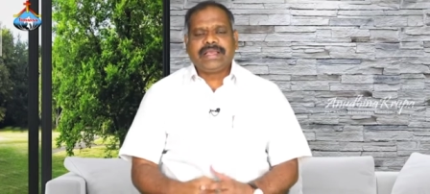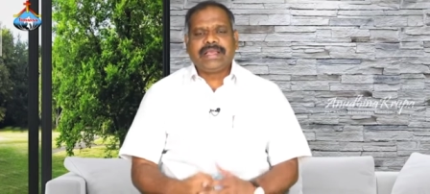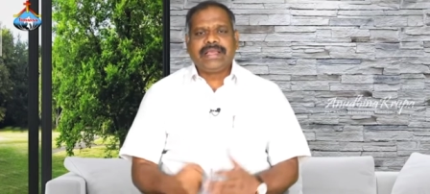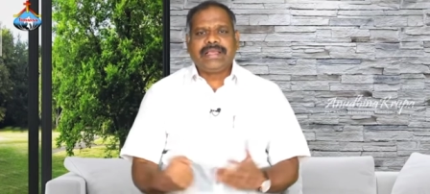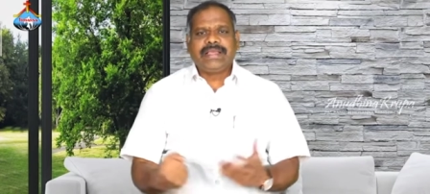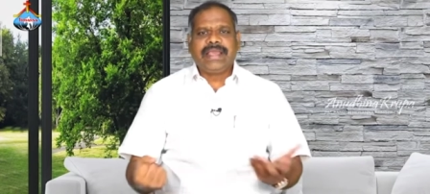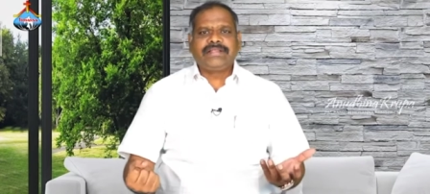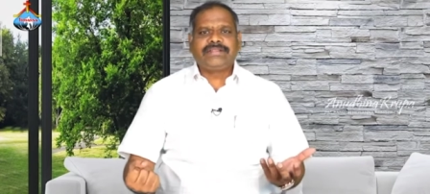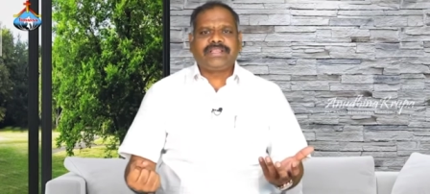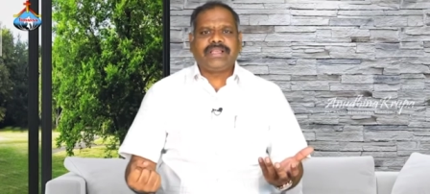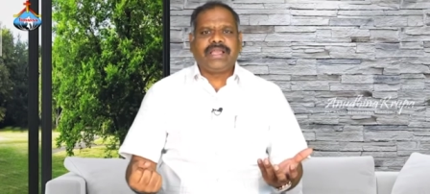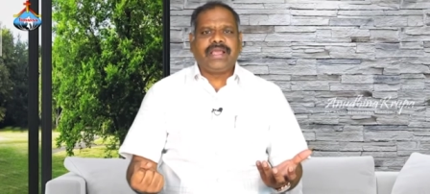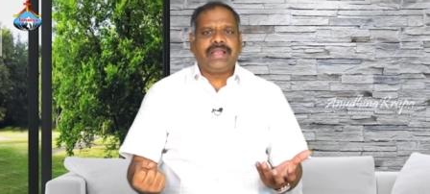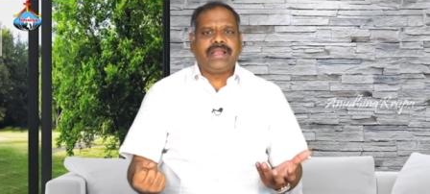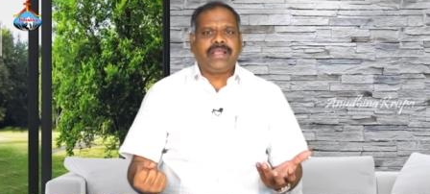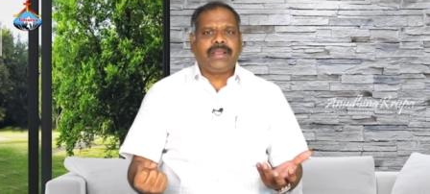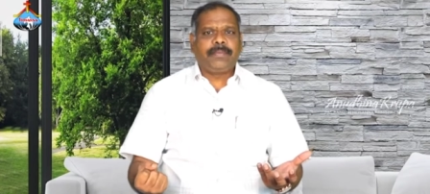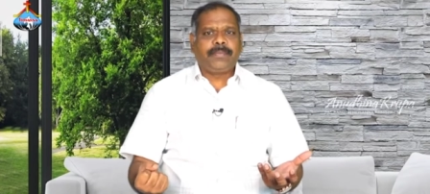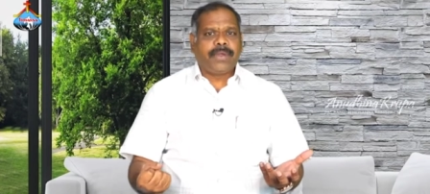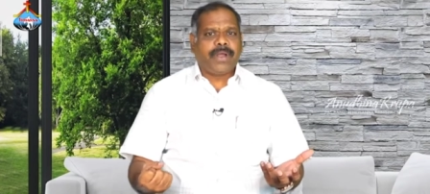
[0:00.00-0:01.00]
ఇక ఏం
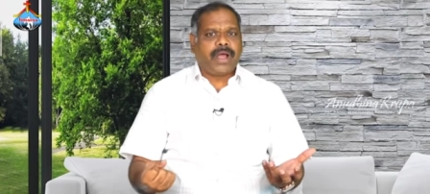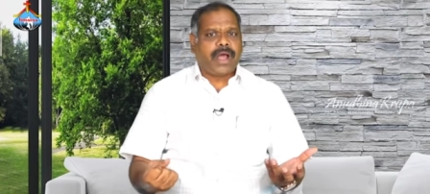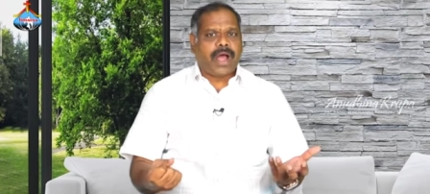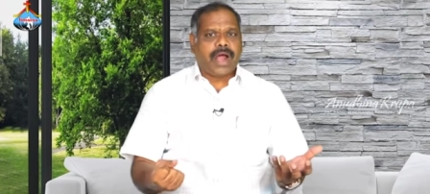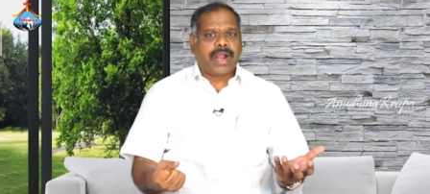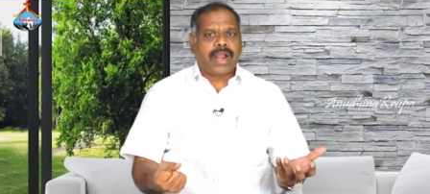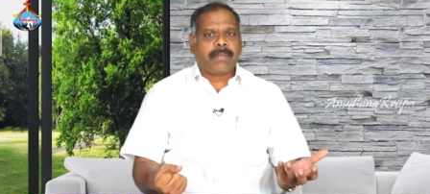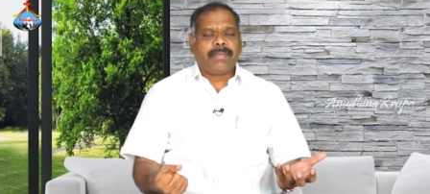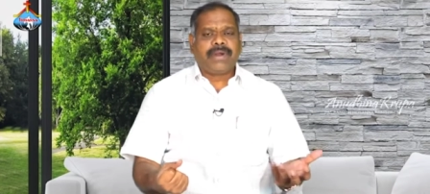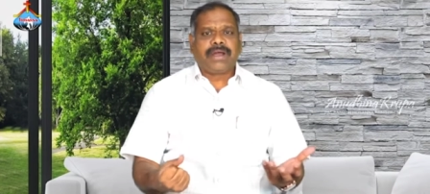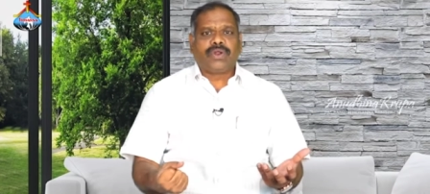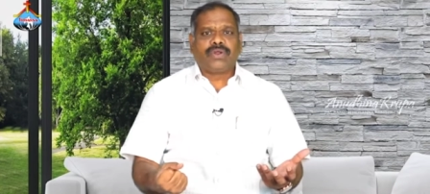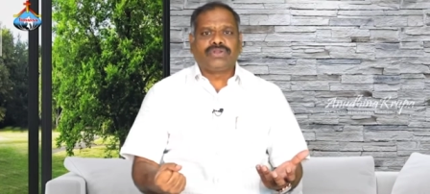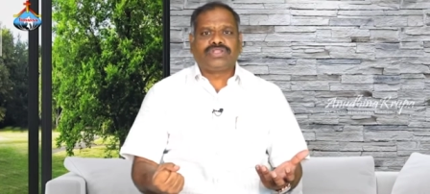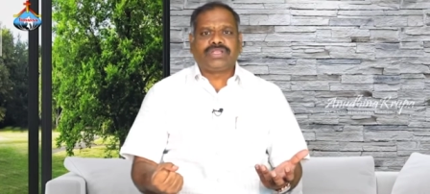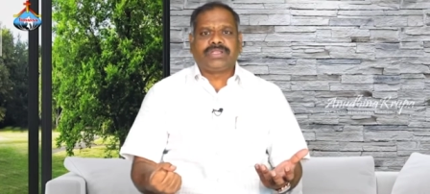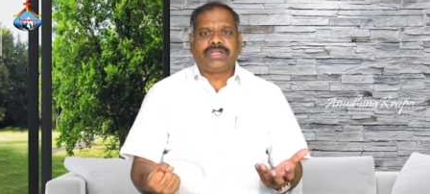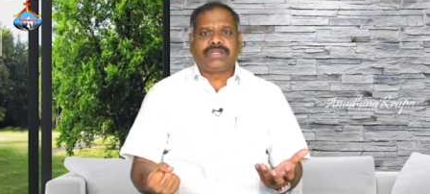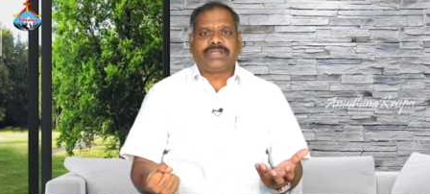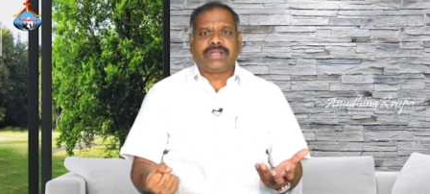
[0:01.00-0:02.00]
చేయాలి వాళ్ళ అమ్మగారు
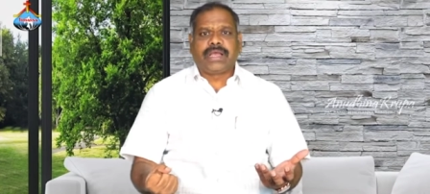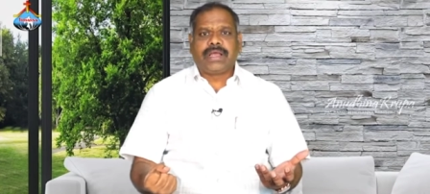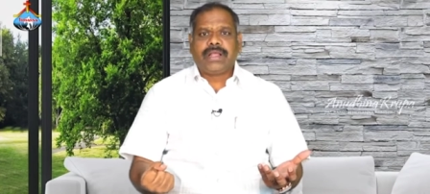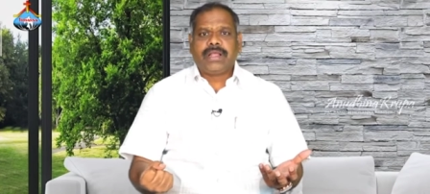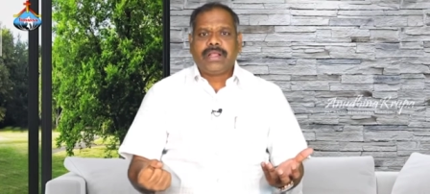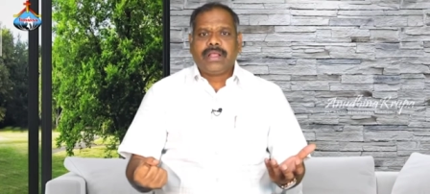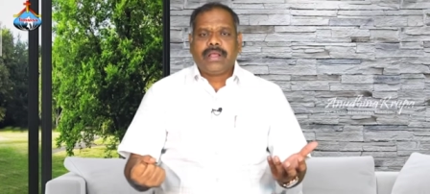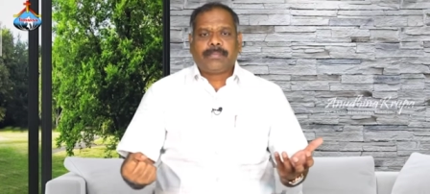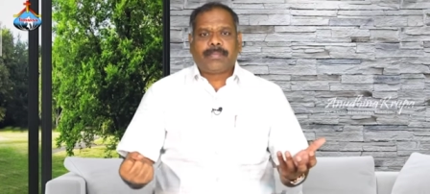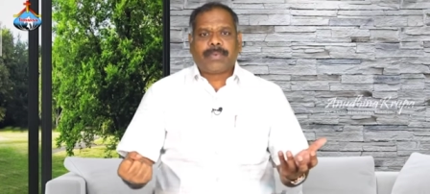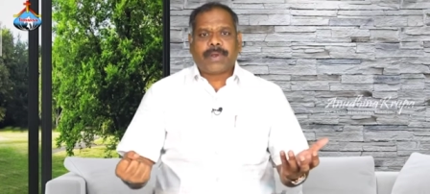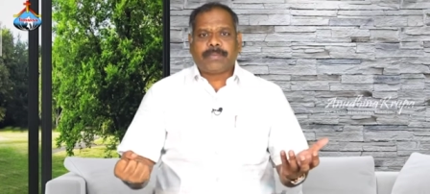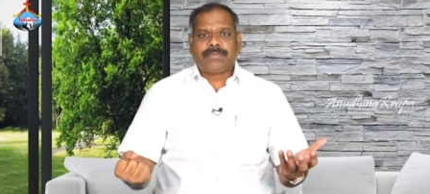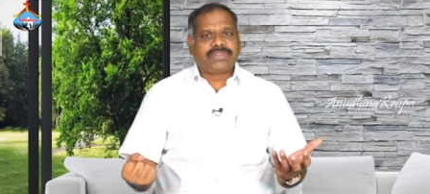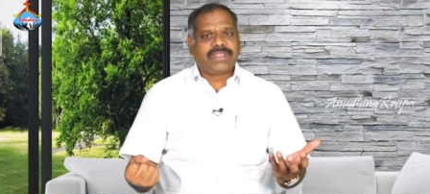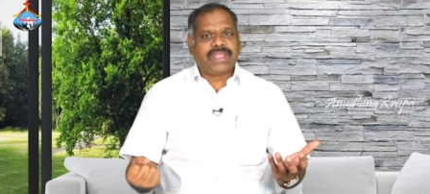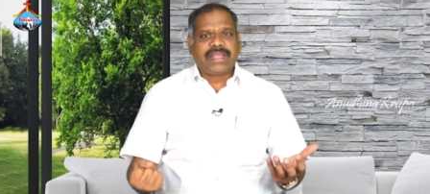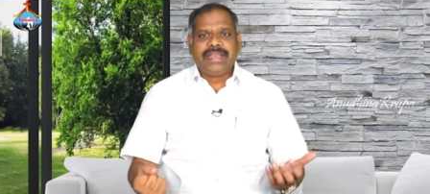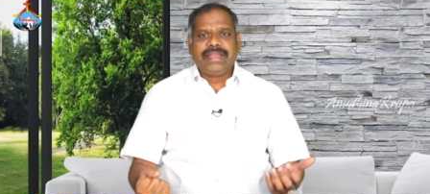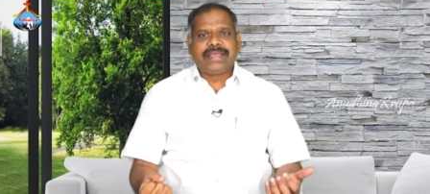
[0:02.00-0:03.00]
వచ్చిందట
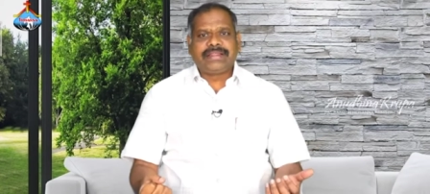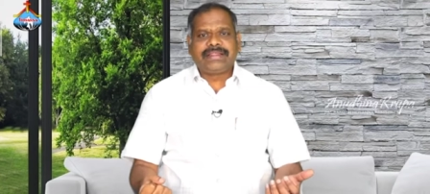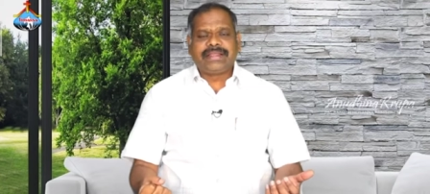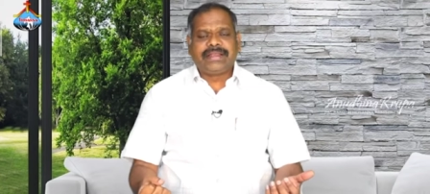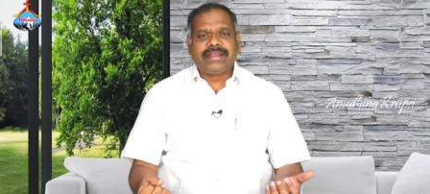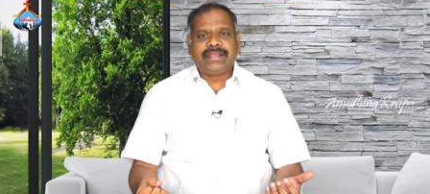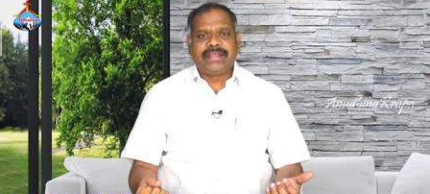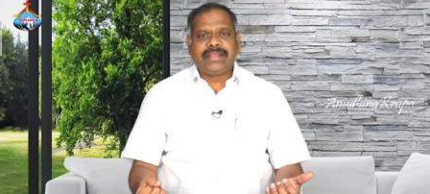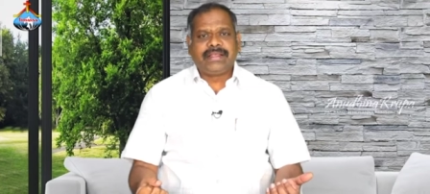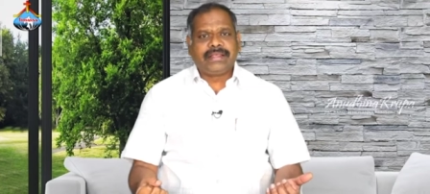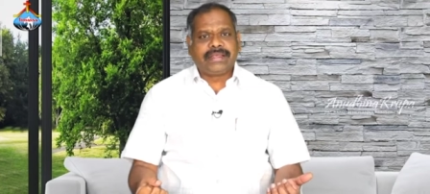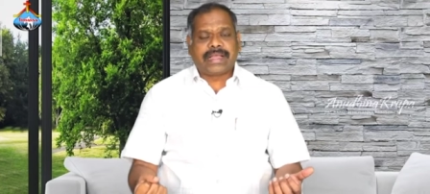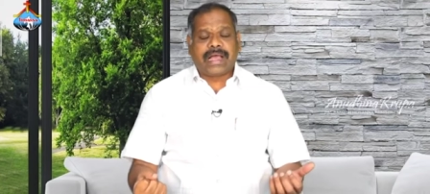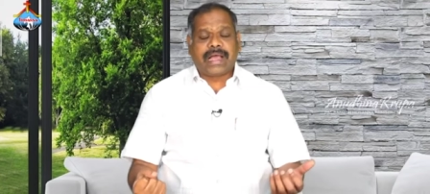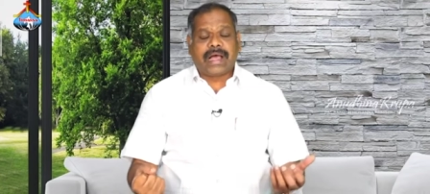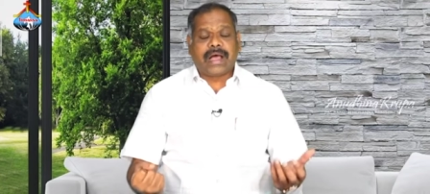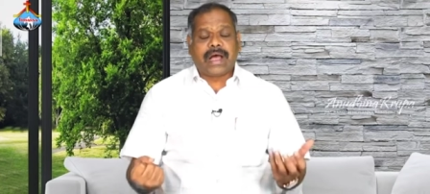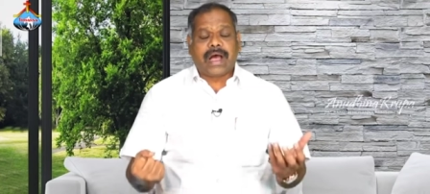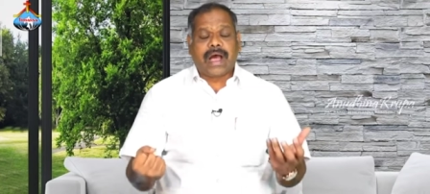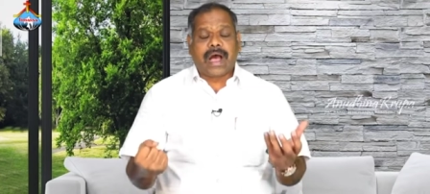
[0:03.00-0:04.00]
పాపం తల్లి కదండి
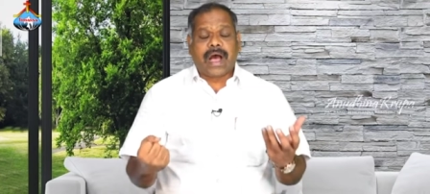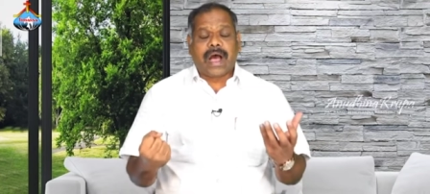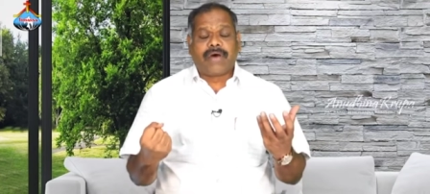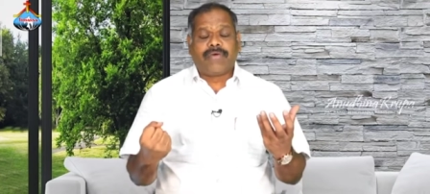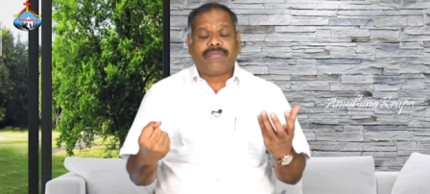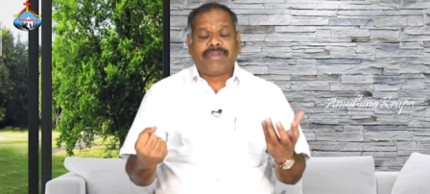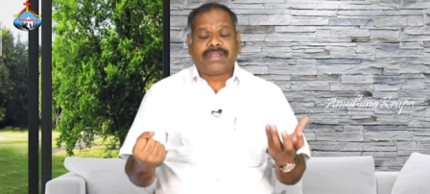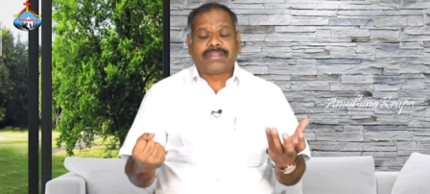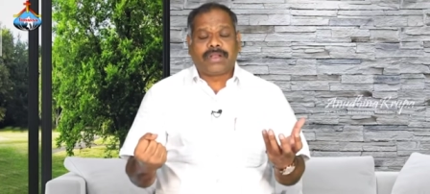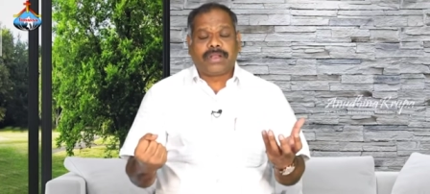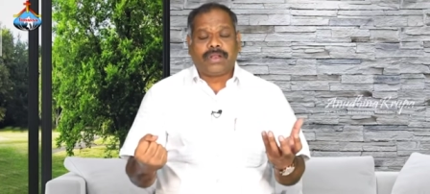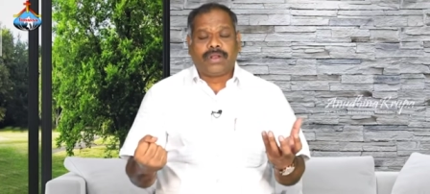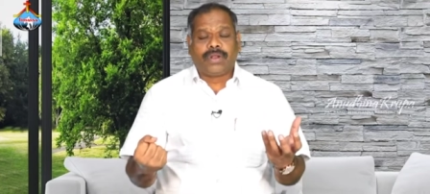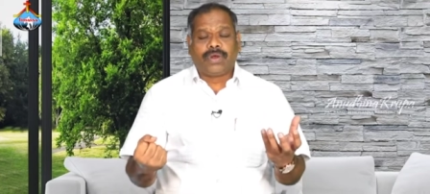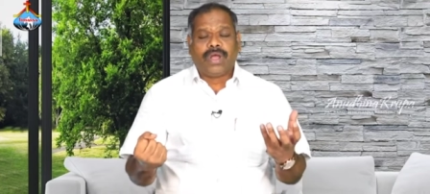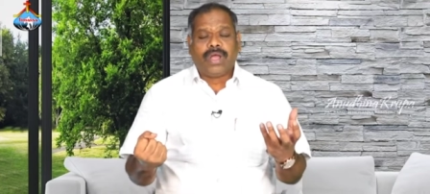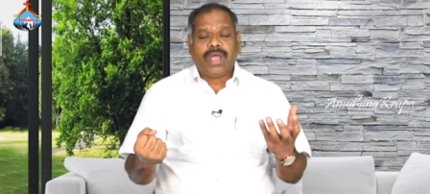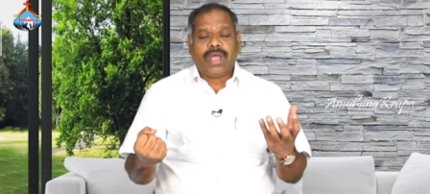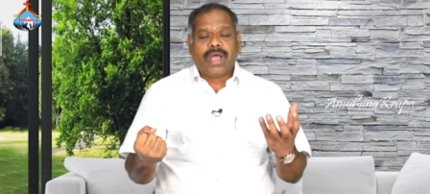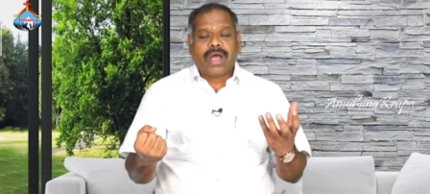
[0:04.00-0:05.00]
ఇంకా ఆ ఆవేదనలో